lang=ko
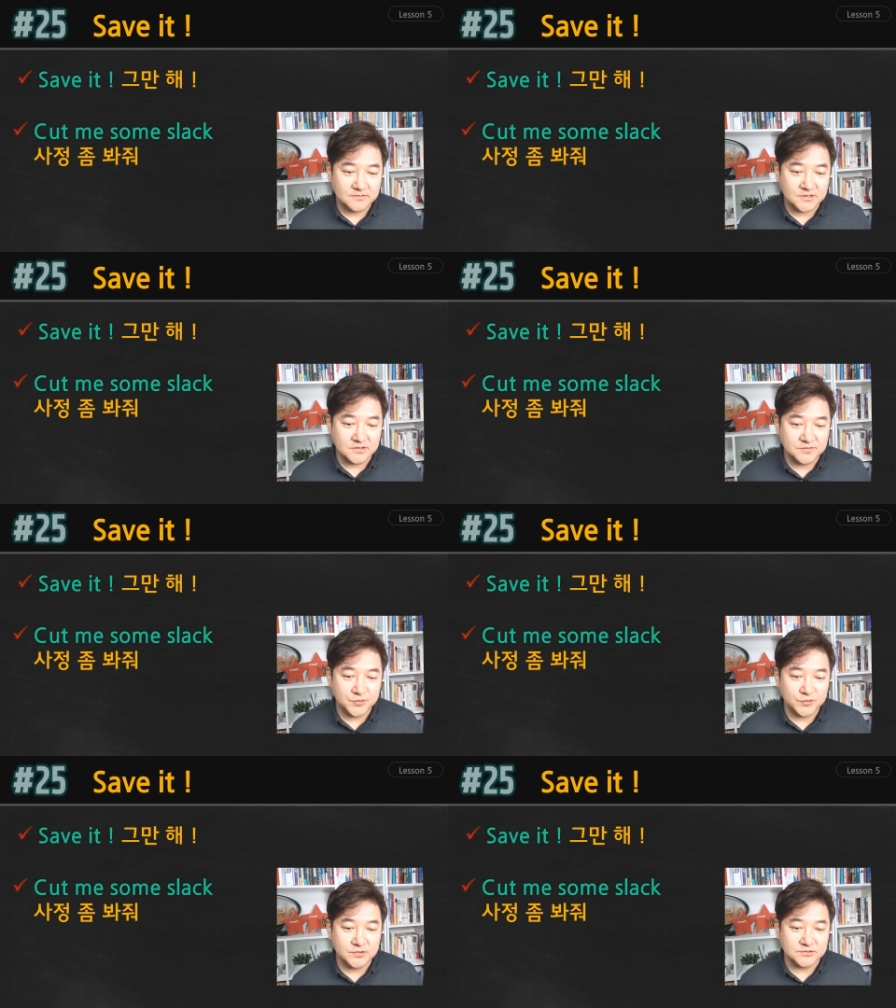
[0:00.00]
자, 이
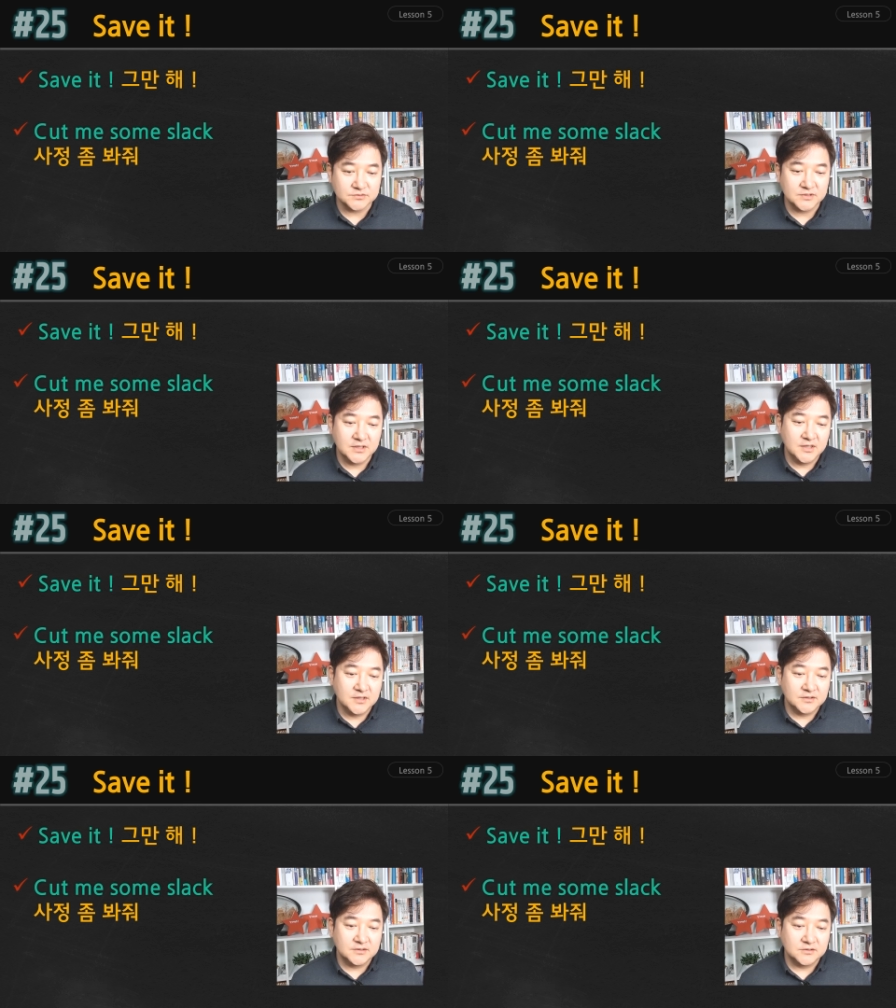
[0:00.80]
표현은
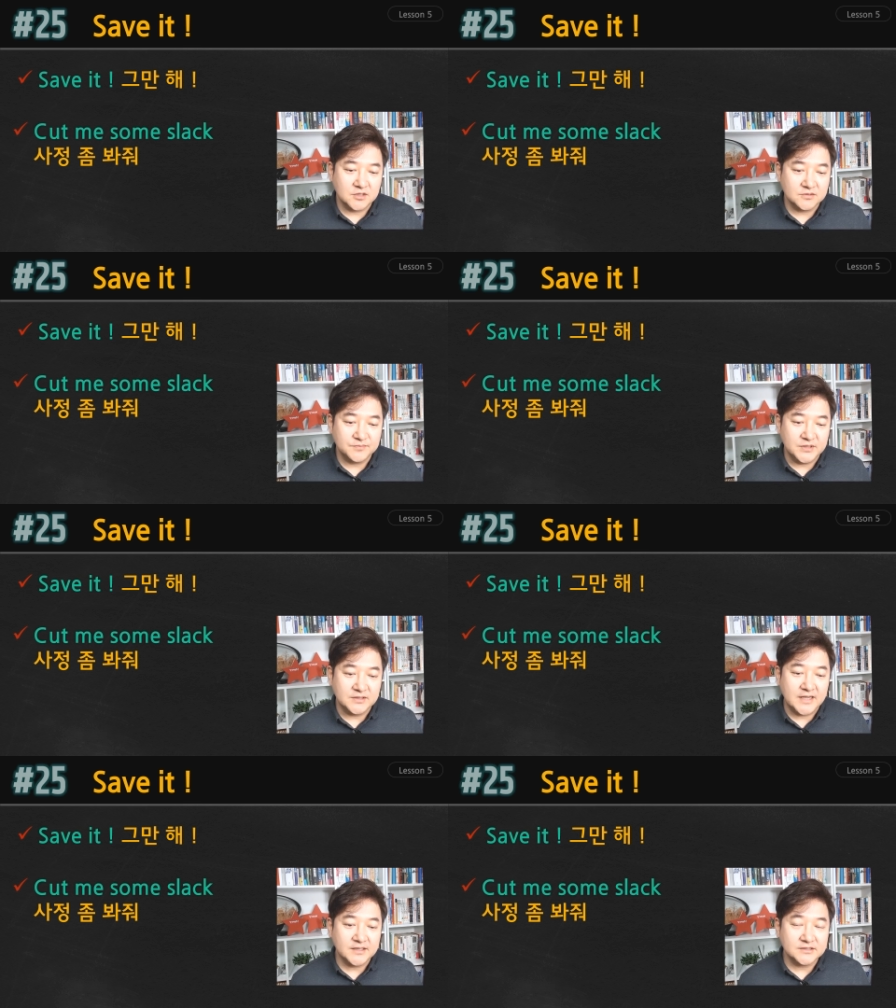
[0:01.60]
cut me
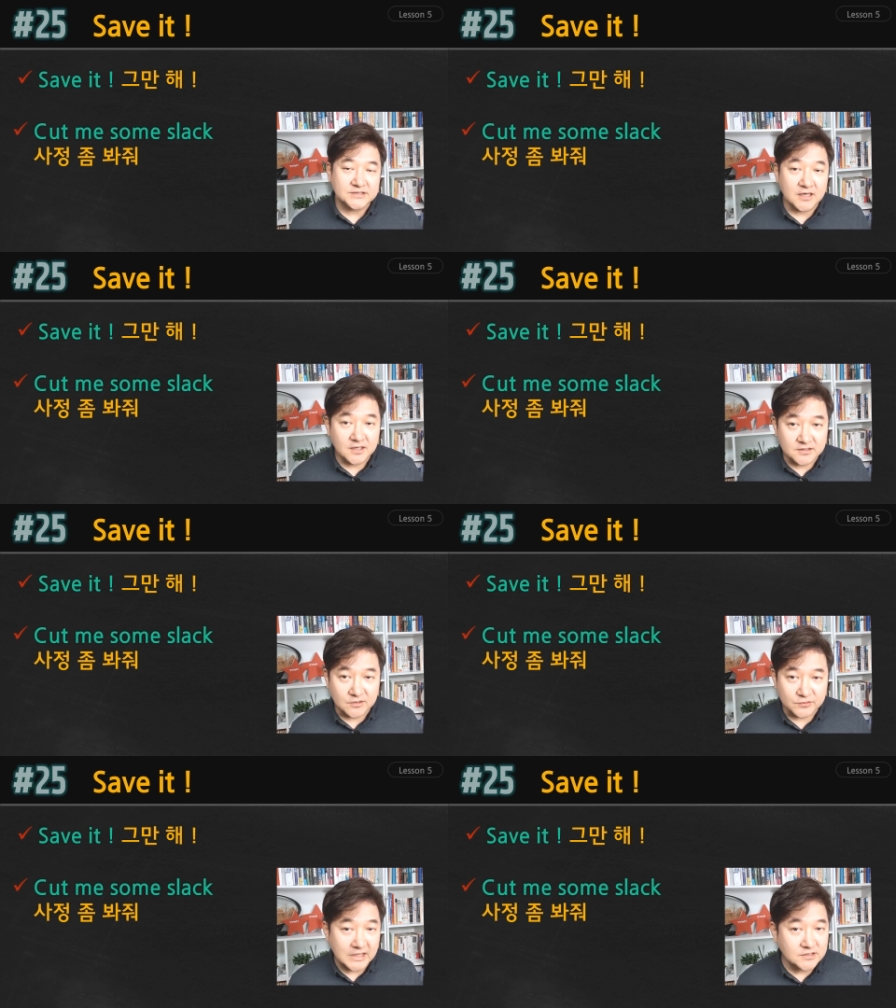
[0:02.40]
나에게
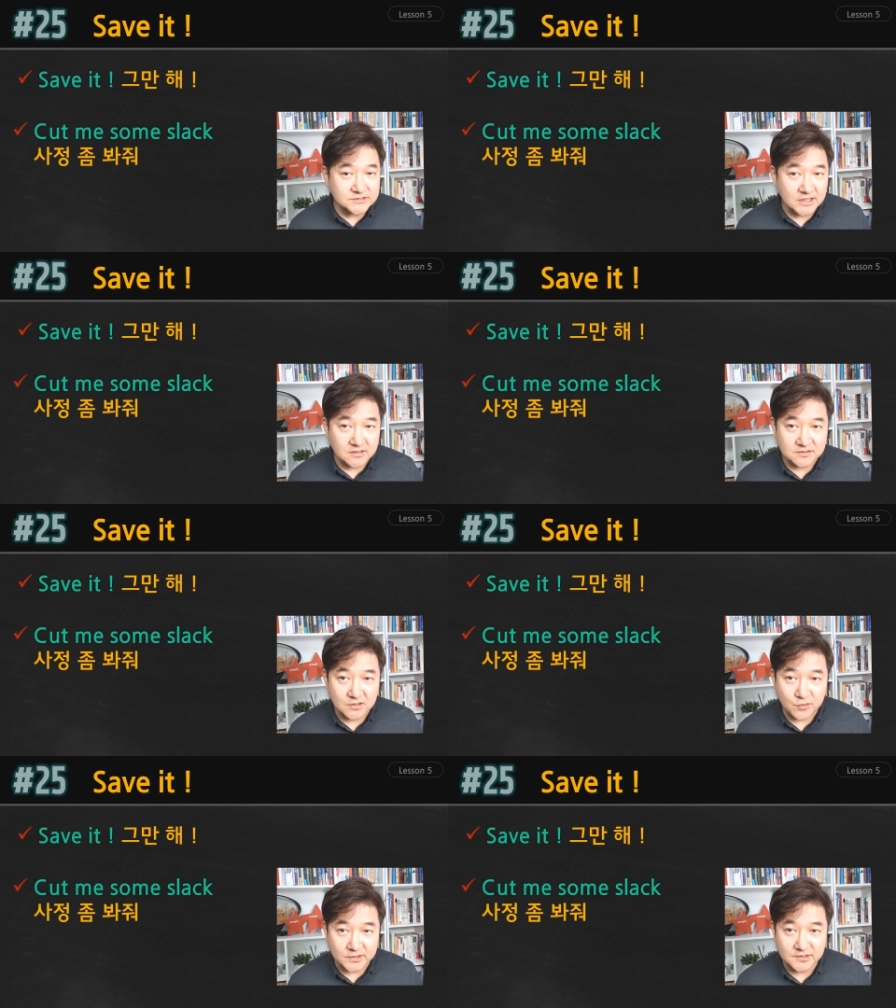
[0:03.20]
잘라다오 나를
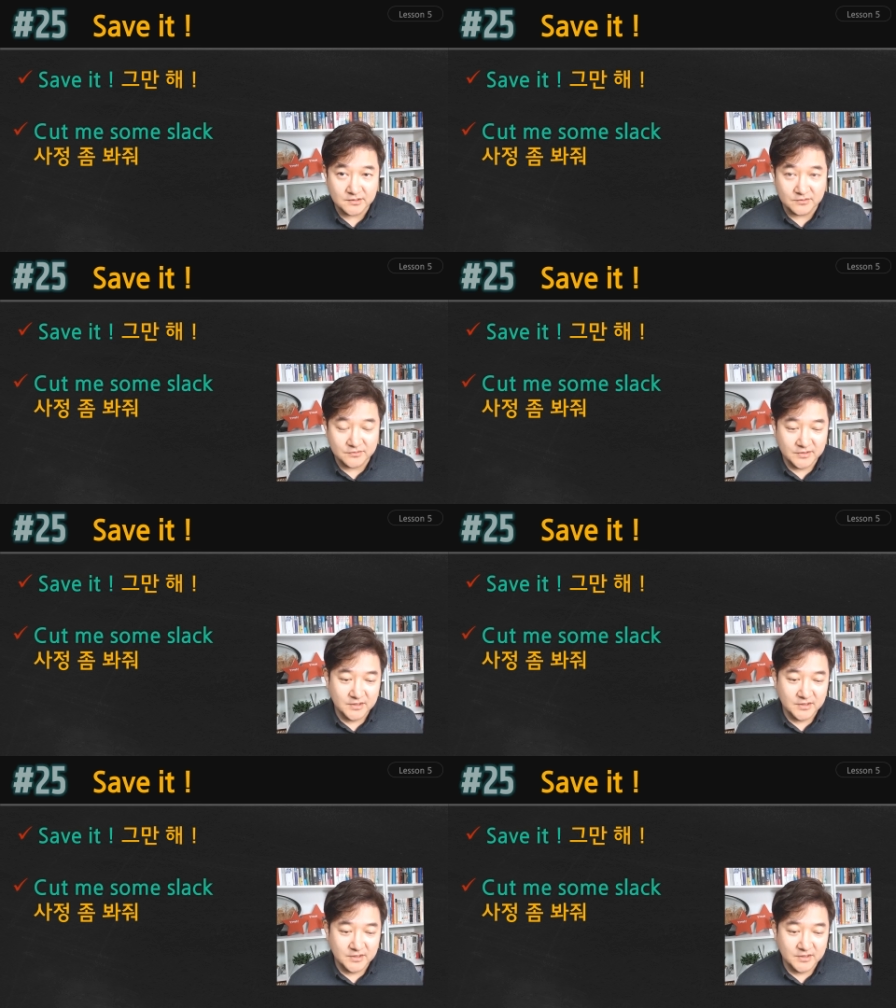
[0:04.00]
잘라다오 아니에요.